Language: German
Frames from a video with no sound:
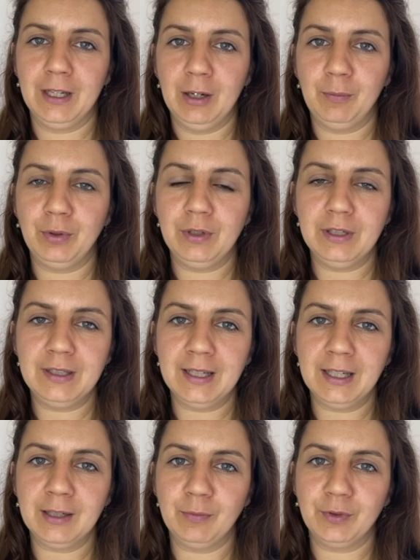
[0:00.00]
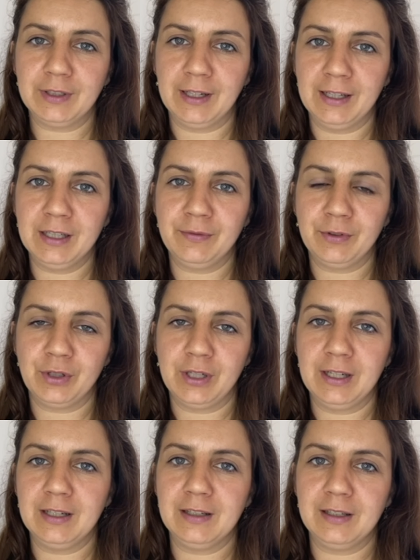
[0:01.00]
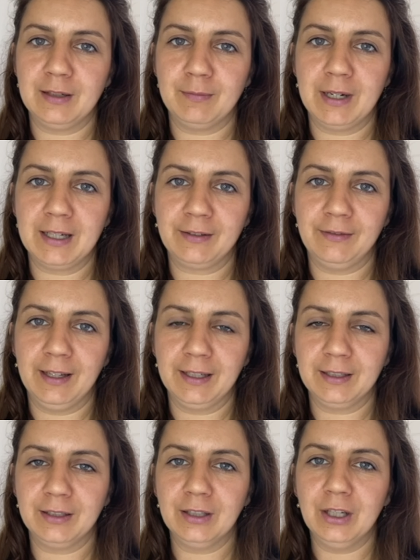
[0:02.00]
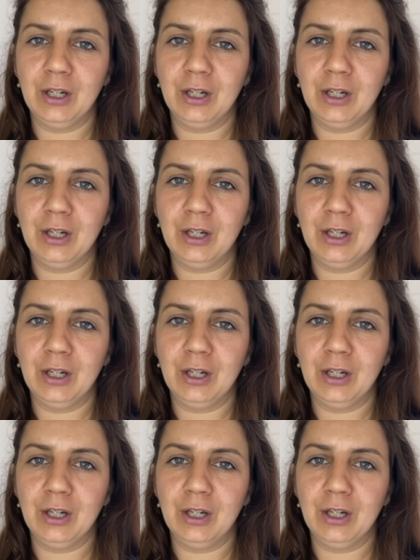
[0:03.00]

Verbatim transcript: Politik muss leicht verständlich gemacht werden